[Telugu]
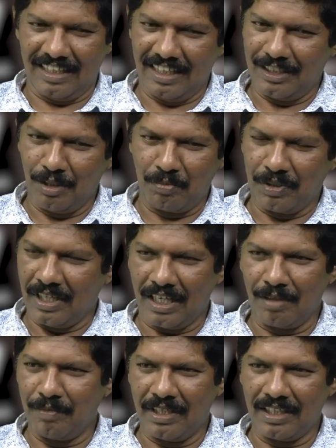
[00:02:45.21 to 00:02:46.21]
అదైతే ఇప్పుడు
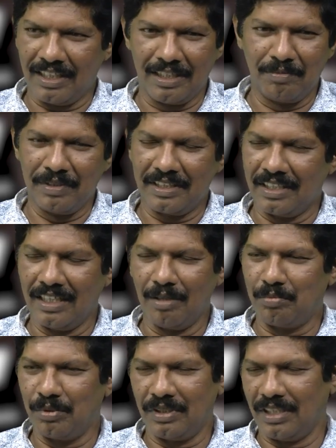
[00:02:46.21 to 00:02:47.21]
దాకా మనకి ఇదమెత్తంగా
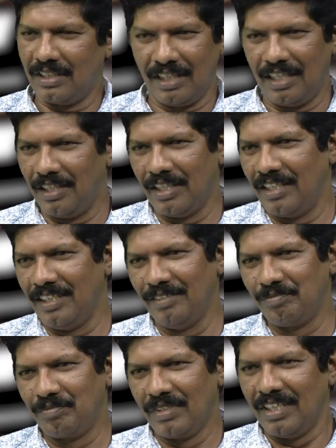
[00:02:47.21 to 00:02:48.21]
పూర్తిగా తెలియదు అది
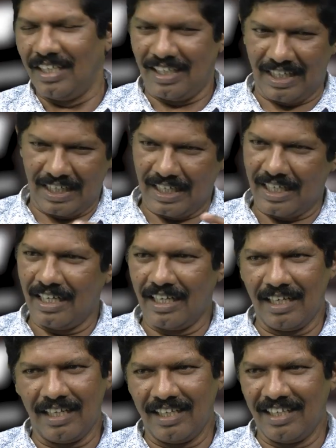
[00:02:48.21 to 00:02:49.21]

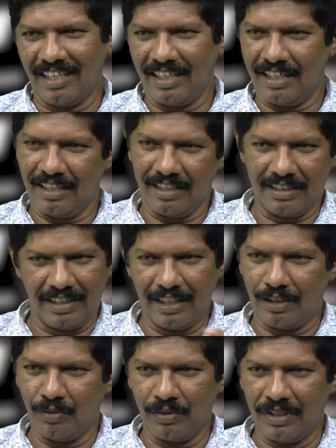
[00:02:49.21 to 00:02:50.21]
రకరకాల
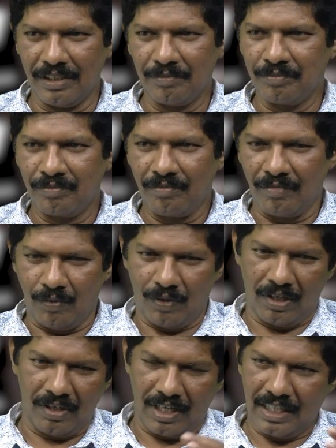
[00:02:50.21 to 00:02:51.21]
ఇదైతే ఉంది
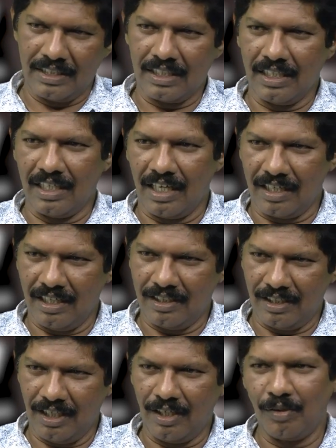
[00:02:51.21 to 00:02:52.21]
ఒకళ్ళు రాజకీయ నాయకులు
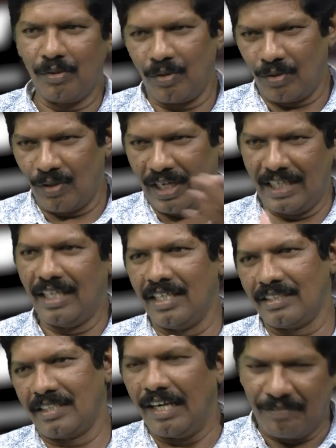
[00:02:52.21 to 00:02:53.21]
అయితే ఇంకొకళ్ళు
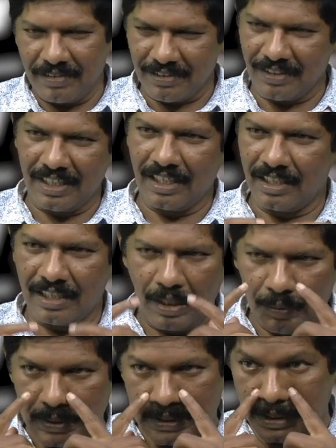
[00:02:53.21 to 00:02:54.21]
ఐఏఎస్ ఆఫీసర్ అన్నట్టుగా
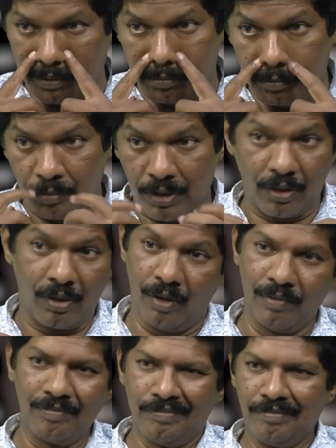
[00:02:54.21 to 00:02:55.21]
వచ్చింది మొదట్లో
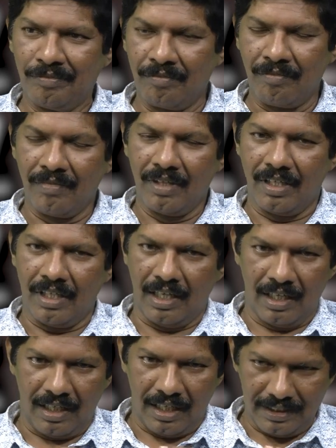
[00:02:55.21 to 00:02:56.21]

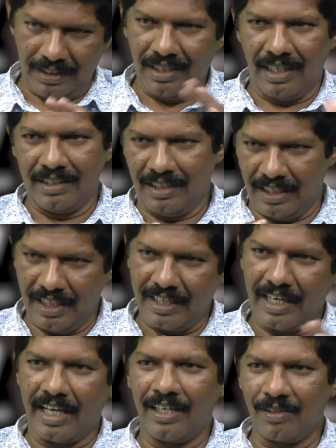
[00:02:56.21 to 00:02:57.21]
అయితే అది ఏ
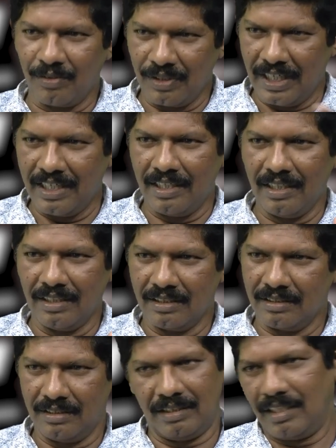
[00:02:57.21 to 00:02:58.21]
క్యారెక్టరు ఏంటి
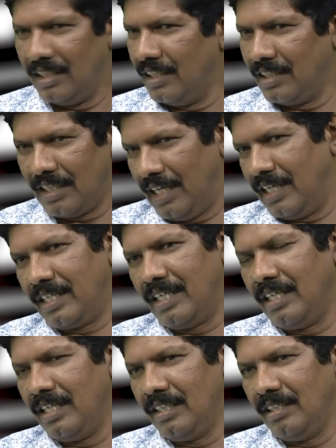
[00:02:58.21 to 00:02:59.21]
ఇతనైతే కలెక్టర్
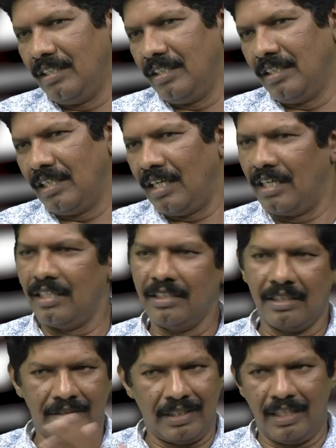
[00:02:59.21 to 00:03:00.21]
అనేది ఆల్రెడీ
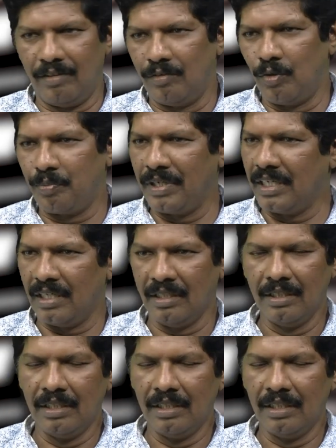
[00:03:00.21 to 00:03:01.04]
తనే ఓపెన్గా